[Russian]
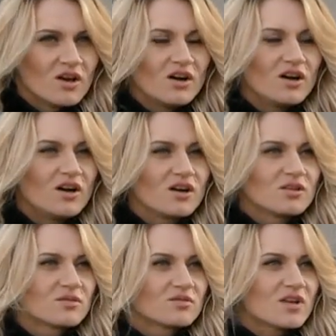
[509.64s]

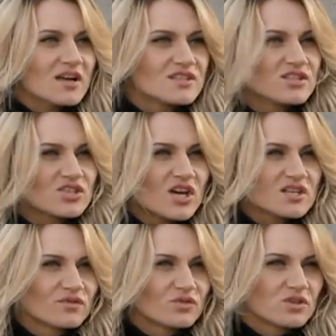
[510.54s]
А, как
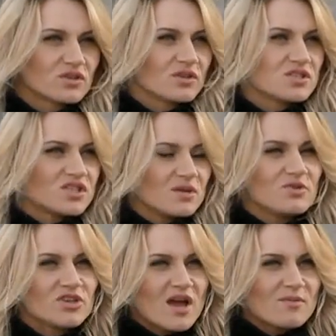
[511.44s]
сейчас вот э, с
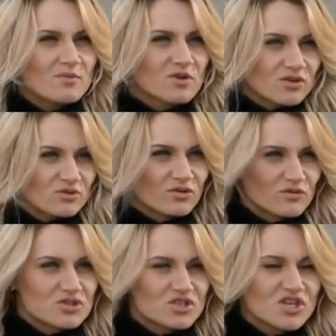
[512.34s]
теми ямами, которые
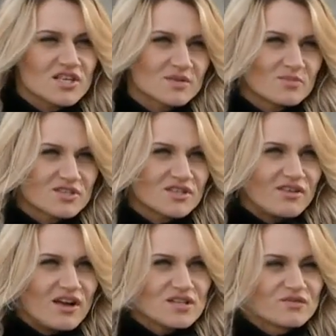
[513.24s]
вот сейчас
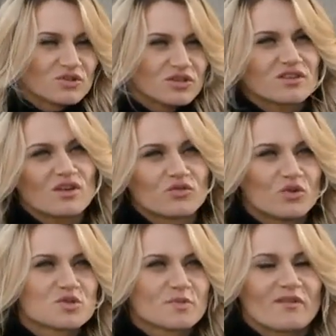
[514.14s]
образовались, вот этот
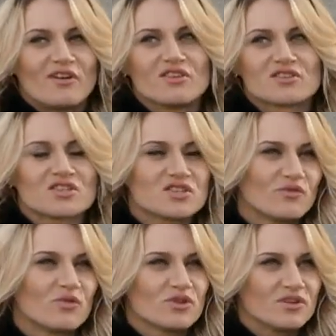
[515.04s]
автобус провалился
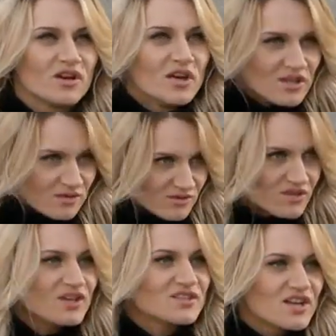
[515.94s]
сегодня?
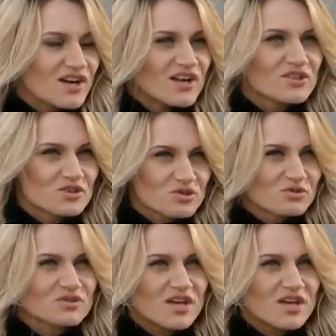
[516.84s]
Есть гарантия, что и